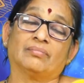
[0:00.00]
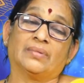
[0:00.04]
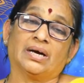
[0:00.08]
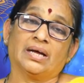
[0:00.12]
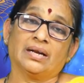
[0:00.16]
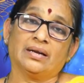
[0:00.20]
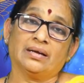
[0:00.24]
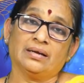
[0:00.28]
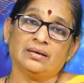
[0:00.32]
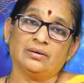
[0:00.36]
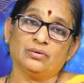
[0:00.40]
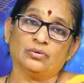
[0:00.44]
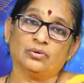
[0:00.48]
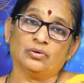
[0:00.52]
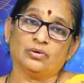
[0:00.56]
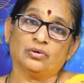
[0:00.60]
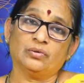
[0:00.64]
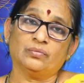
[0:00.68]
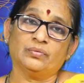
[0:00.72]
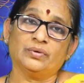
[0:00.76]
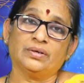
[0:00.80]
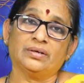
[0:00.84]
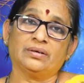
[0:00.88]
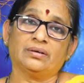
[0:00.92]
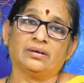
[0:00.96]
మనలో
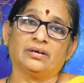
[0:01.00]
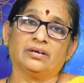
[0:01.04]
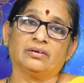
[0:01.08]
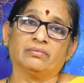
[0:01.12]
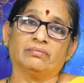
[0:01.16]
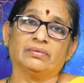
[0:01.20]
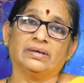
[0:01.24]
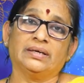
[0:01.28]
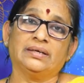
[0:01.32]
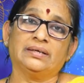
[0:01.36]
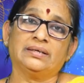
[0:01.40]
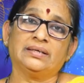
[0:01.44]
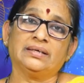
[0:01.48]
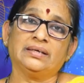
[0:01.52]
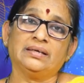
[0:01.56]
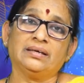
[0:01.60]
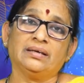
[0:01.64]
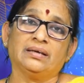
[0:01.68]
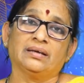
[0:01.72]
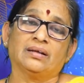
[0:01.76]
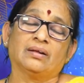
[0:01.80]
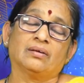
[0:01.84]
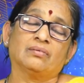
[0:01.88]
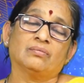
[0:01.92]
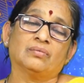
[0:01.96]
ఉన్నటువంటి
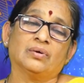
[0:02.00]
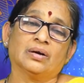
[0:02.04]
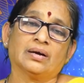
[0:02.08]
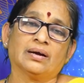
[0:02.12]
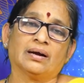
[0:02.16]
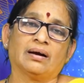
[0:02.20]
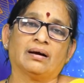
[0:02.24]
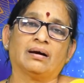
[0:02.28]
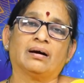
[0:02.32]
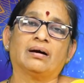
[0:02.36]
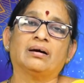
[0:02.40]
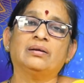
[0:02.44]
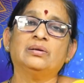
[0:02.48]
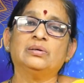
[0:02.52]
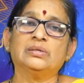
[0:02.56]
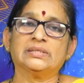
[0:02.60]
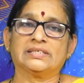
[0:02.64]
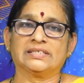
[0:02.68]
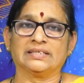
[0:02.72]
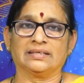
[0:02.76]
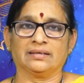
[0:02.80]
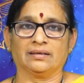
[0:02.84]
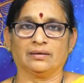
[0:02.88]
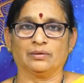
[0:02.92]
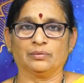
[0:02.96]
ఒక
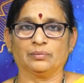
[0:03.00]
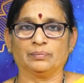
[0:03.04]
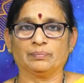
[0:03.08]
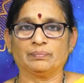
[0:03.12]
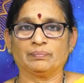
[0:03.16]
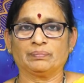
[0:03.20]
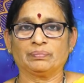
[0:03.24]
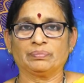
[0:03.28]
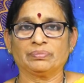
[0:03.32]
ఆలోచనలు